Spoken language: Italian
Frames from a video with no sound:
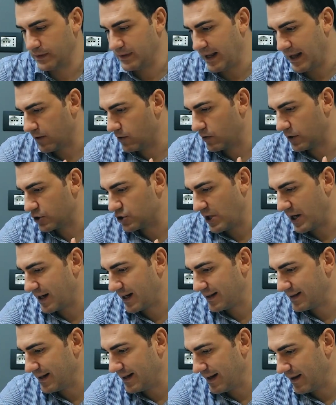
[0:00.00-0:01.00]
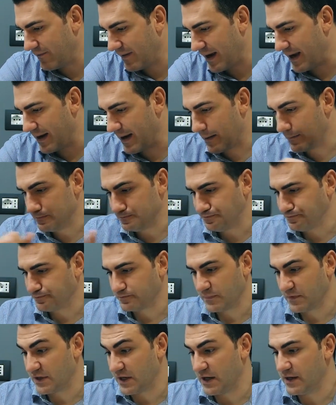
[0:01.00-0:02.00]
Leggo che c'è anche dell'avena
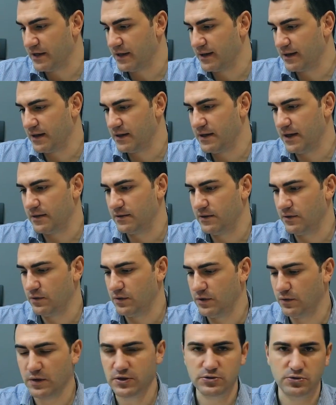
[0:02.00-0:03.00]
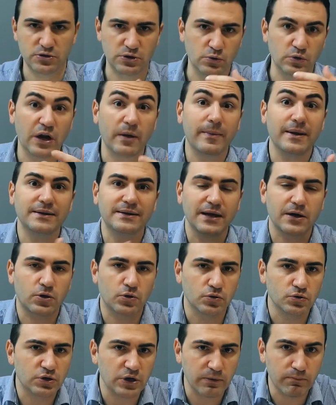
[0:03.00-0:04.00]
tra gli ingredienti, quindi questo sicuramente ha
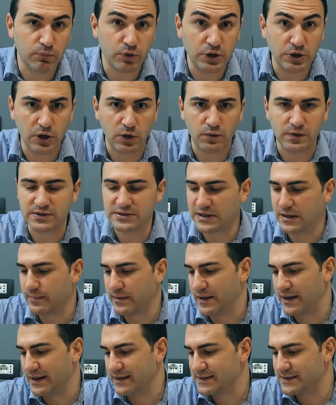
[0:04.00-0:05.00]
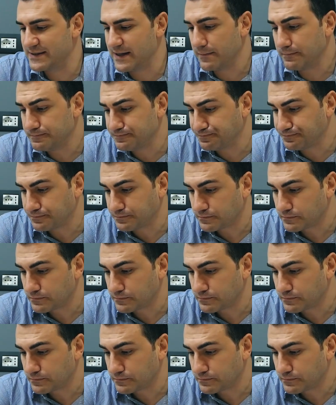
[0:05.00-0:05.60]
contribuito a questa pienezza.